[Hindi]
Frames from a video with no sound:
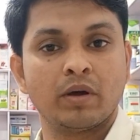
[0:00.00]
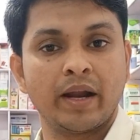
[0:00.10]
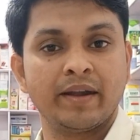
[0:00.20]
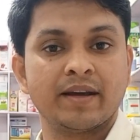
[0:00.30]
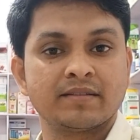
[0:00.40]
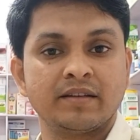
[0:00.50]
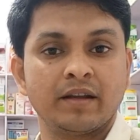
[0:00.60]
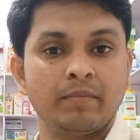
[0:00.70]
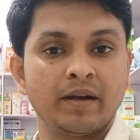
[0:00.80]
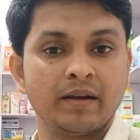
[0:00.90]
एंटासिड
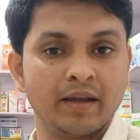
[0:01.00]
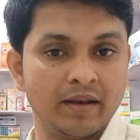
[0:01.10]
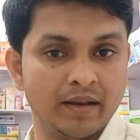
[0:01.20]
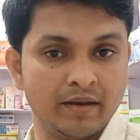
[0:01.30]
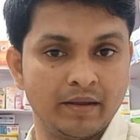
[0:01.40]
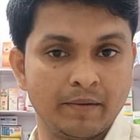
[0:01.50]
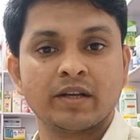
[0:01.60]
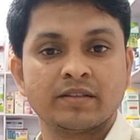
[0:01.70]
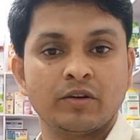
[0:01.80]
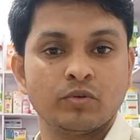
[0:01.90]
टैबलेट नहीं लेनी है अगर
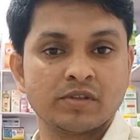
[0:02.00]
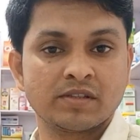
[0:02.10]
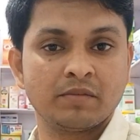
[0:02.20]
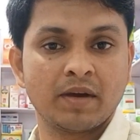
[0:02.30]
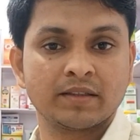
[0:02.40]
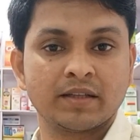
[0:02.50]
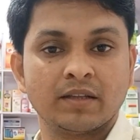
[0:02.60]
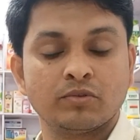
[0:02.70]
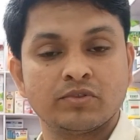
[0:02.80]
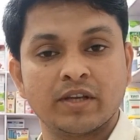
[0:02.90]
इसके डोजेस की बात
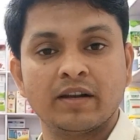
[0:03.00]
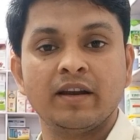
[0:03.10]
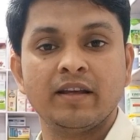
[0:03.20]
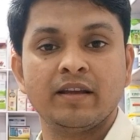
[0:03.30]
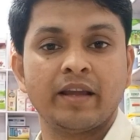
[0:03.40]
करें तो जनरली